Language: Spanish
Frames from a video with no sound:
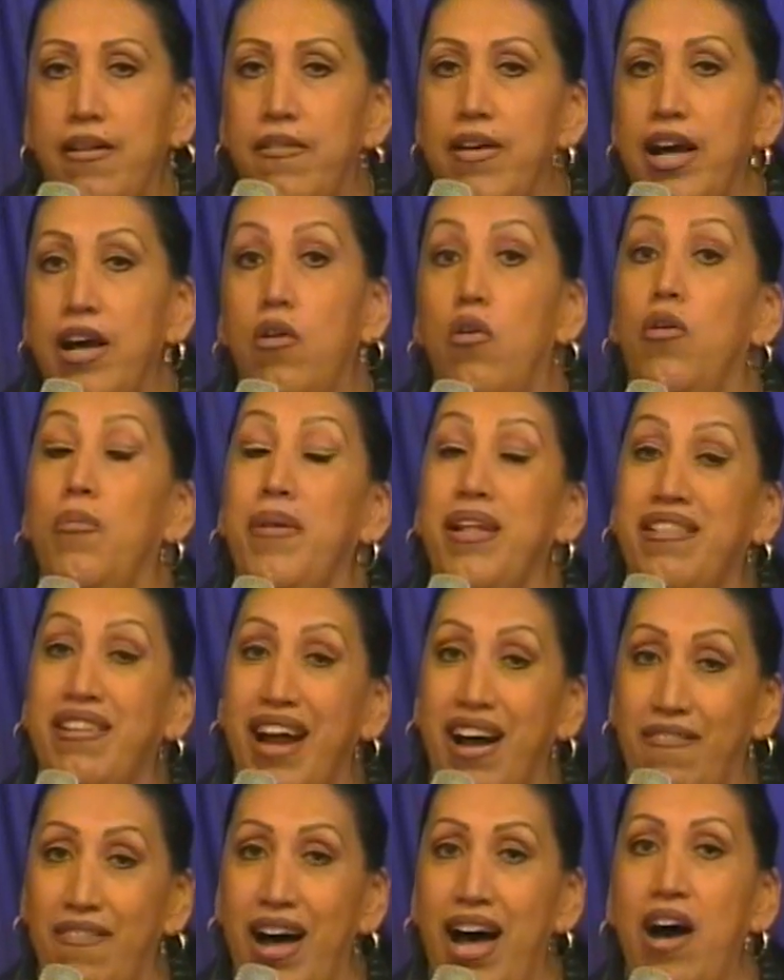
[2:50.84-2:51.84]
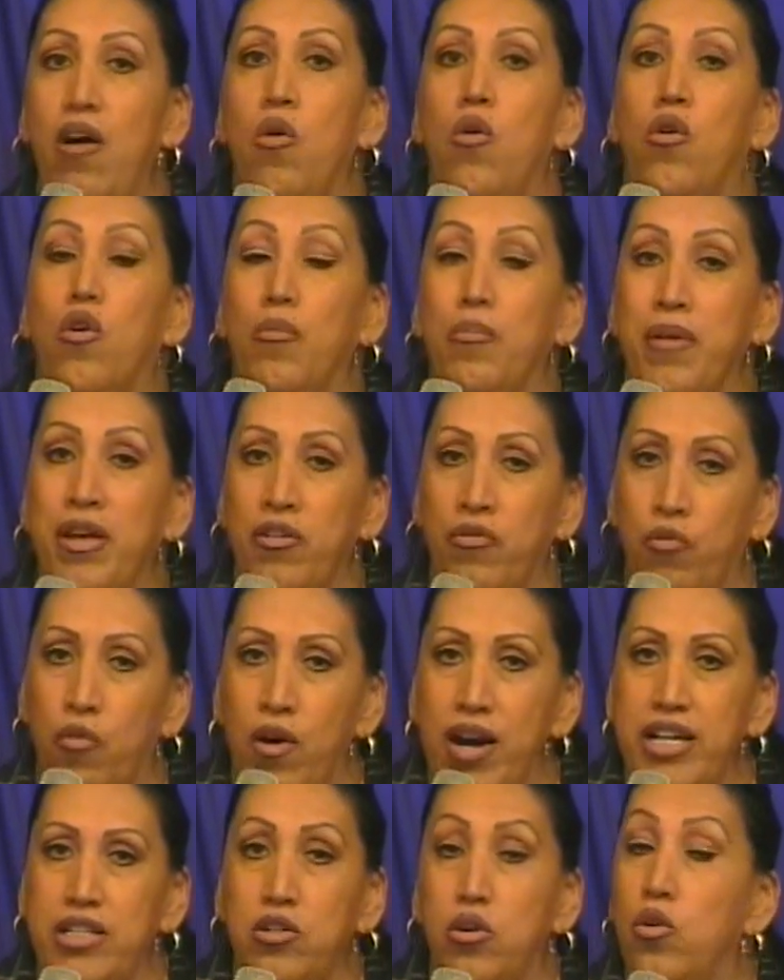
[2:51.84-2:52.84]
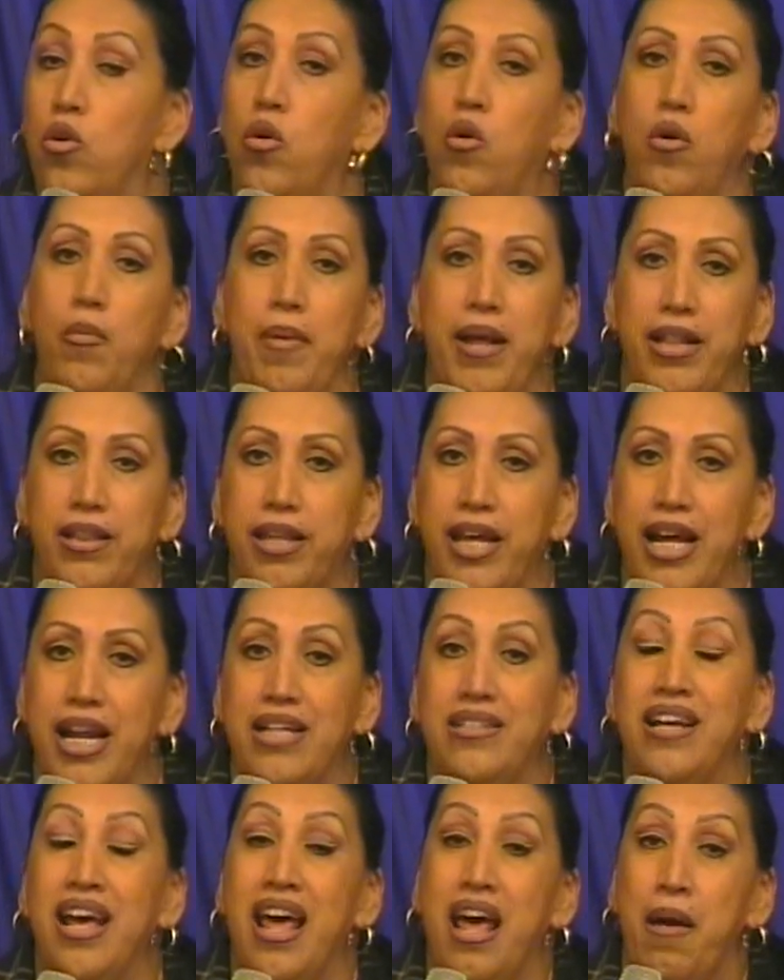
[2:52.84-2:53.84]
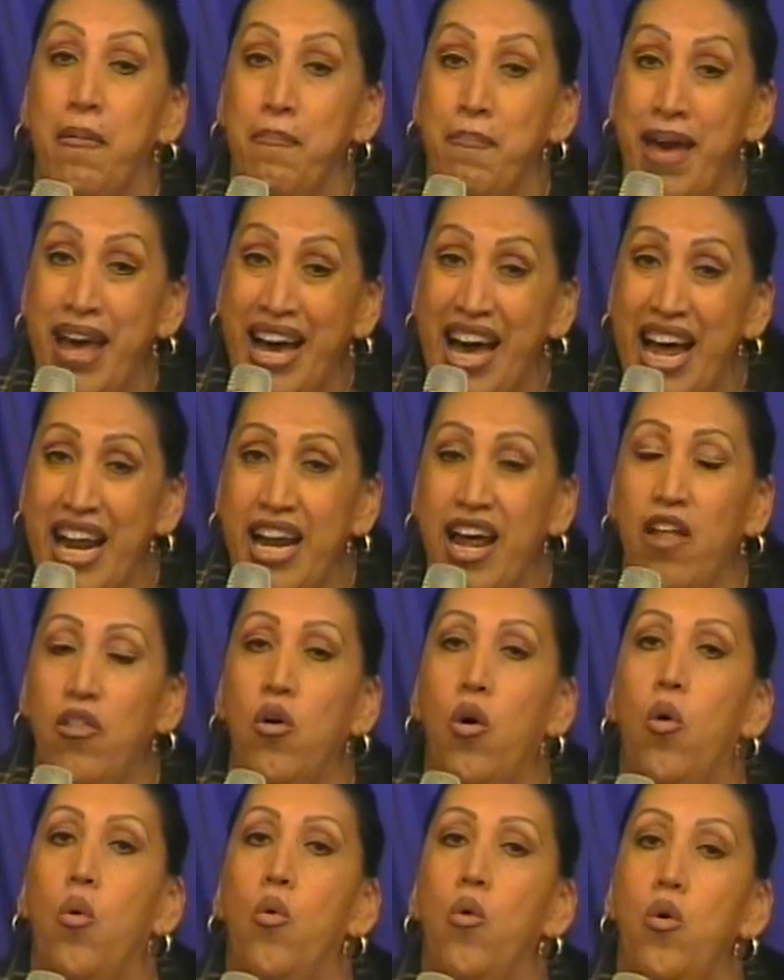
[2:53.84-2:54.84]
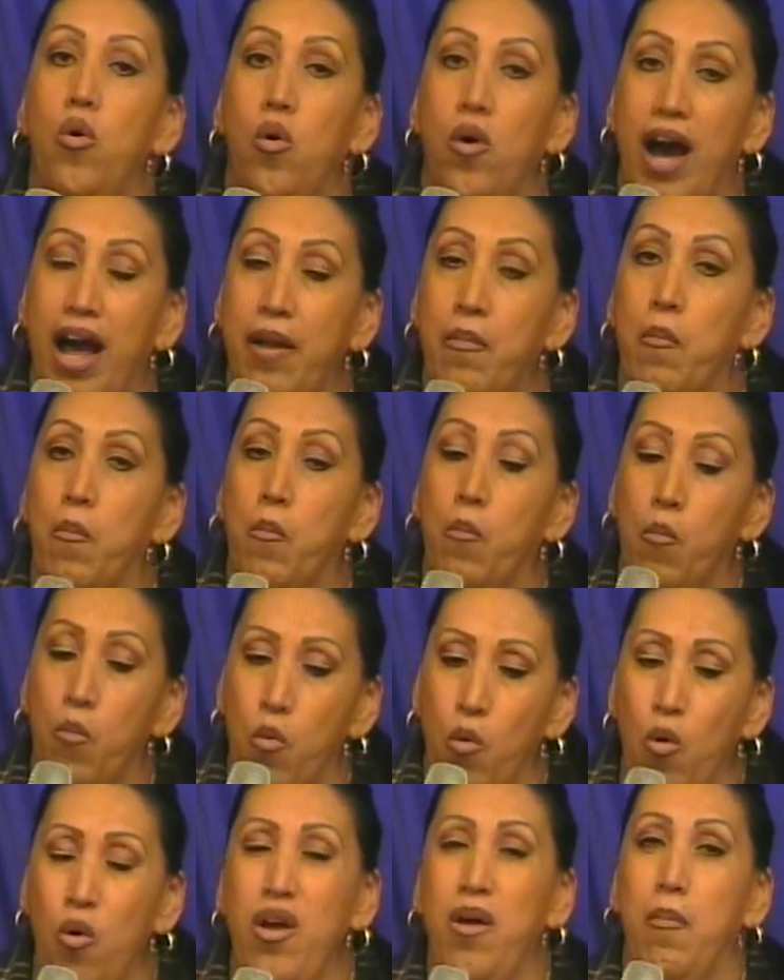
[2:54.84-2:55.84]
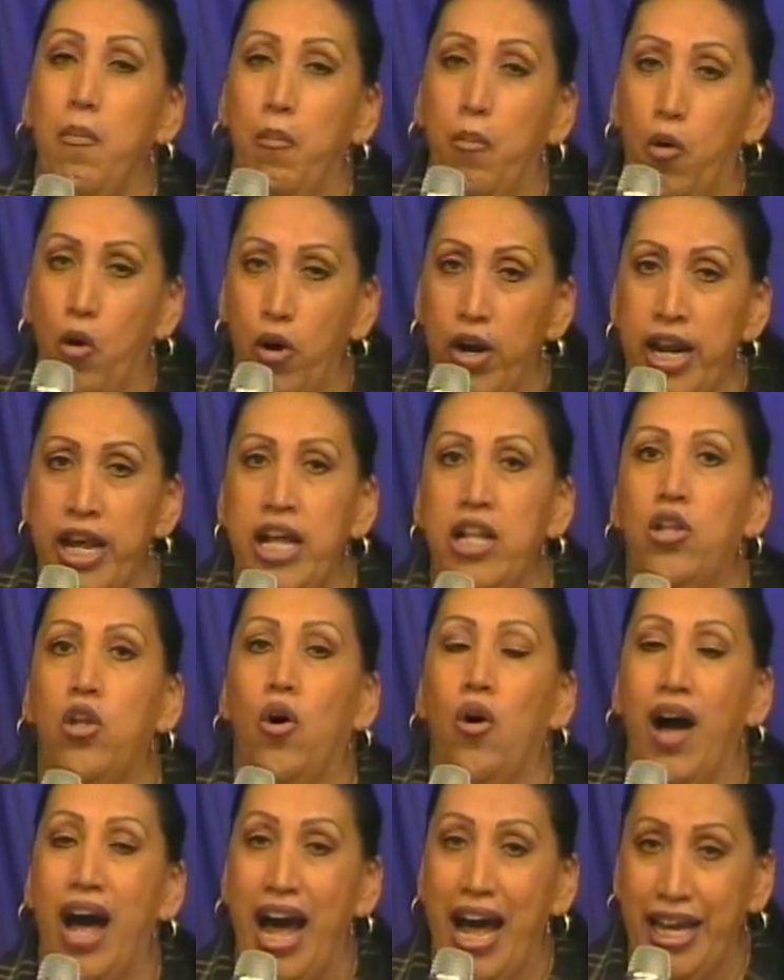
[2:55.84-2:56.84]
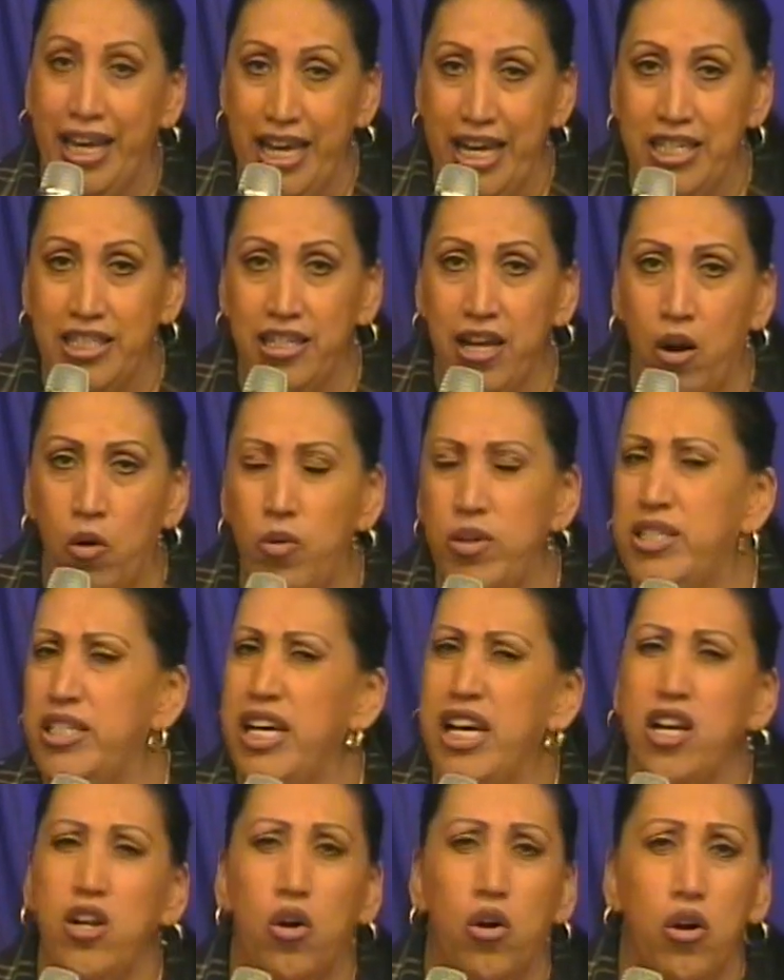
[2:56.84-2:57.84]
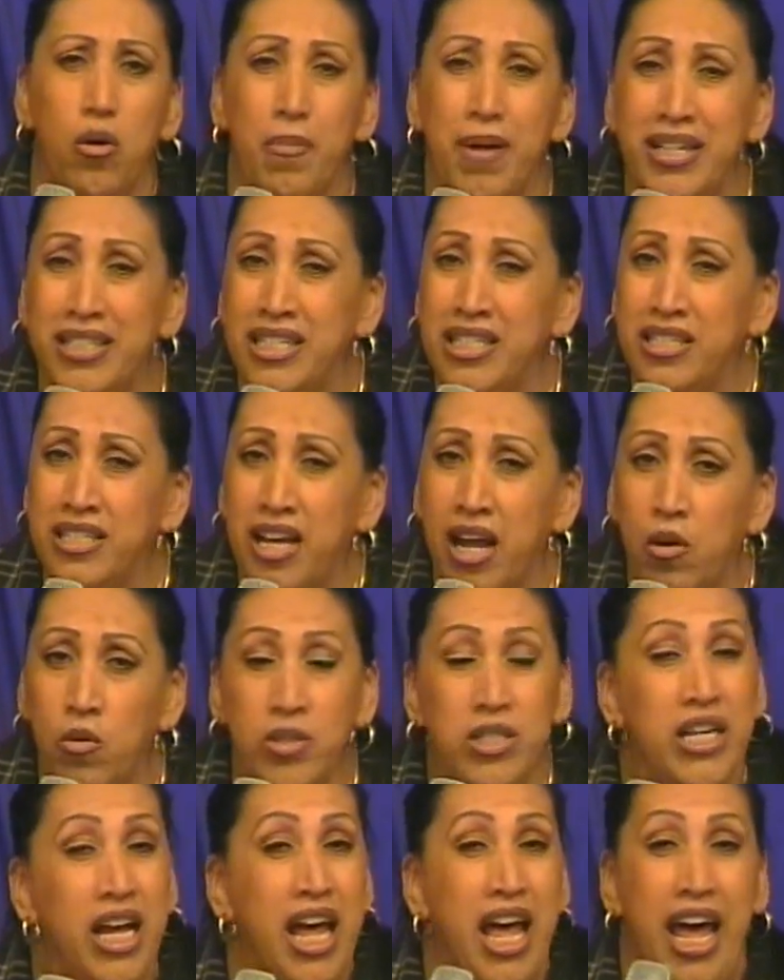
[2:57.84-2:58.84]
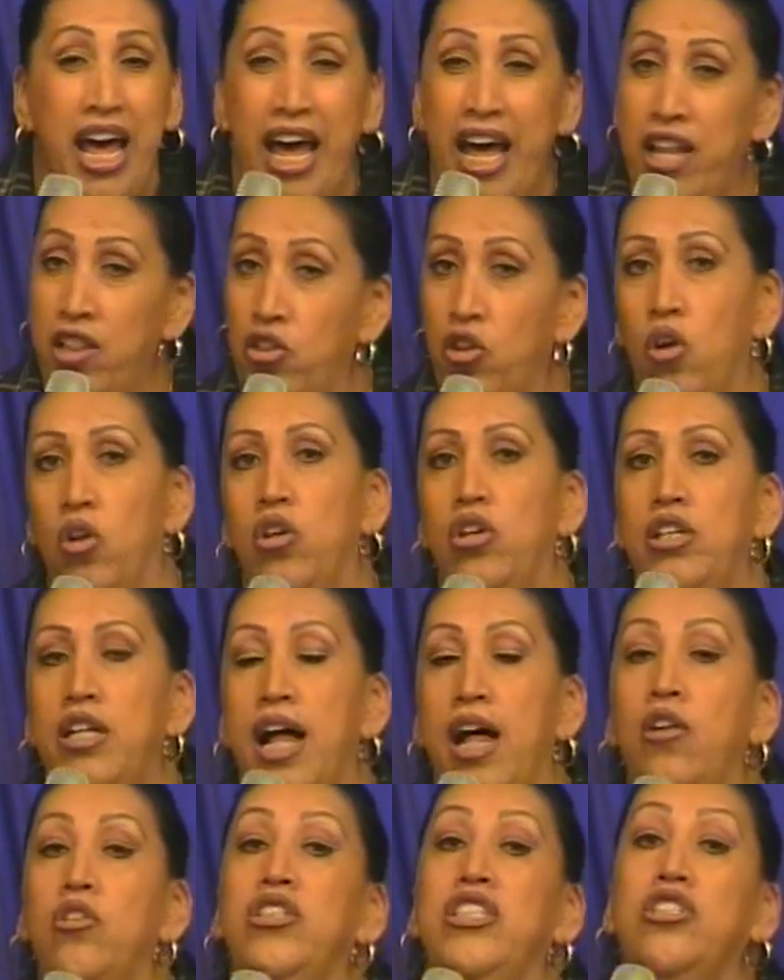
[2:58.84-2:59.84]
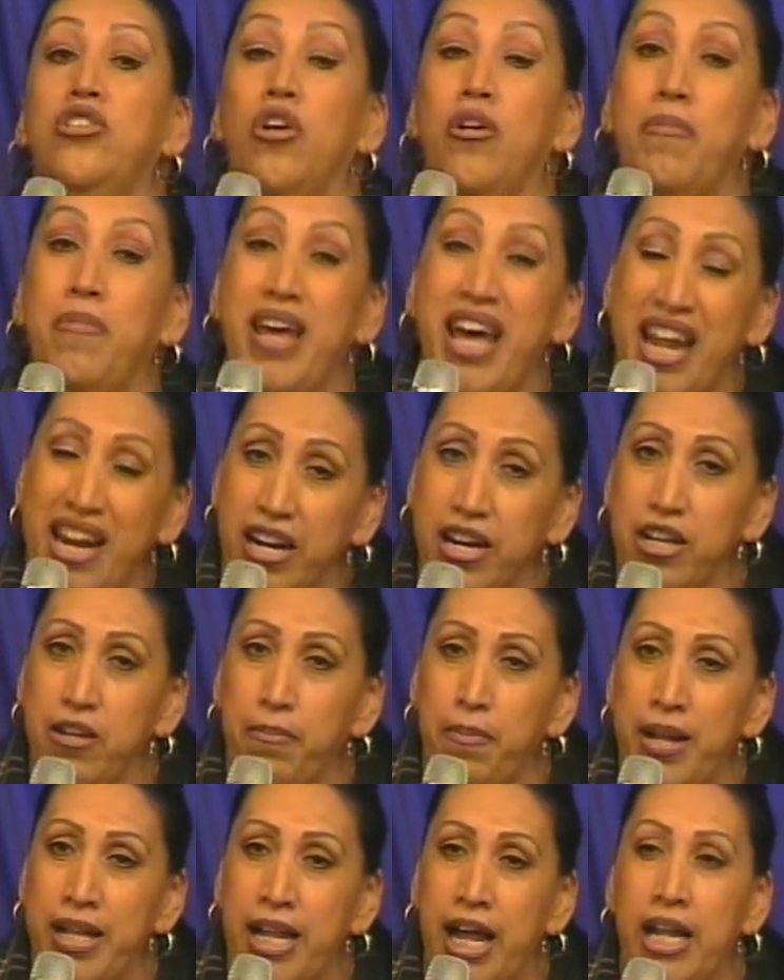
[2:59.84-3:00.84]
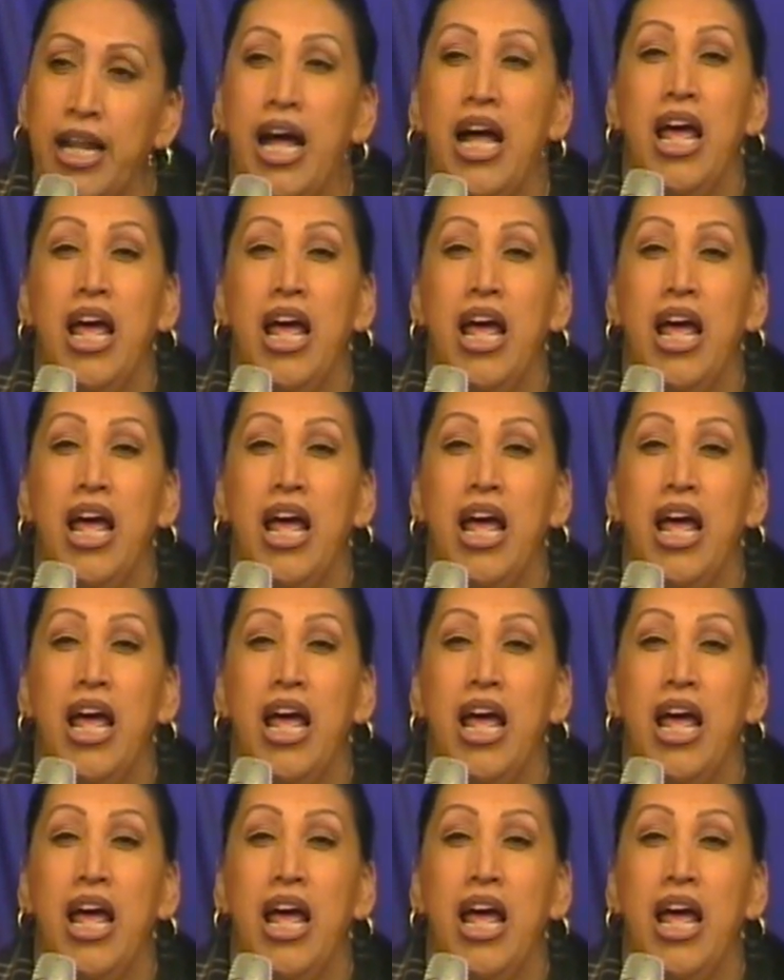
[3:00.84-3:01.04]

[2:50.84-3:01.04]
bien, con mi trabajo, con mi esfuerzo, no con mentiras, me he ganado un lugar muy bonito aquí en San Luis y no nomás en San Luis, en todos lados y soy bien respetada.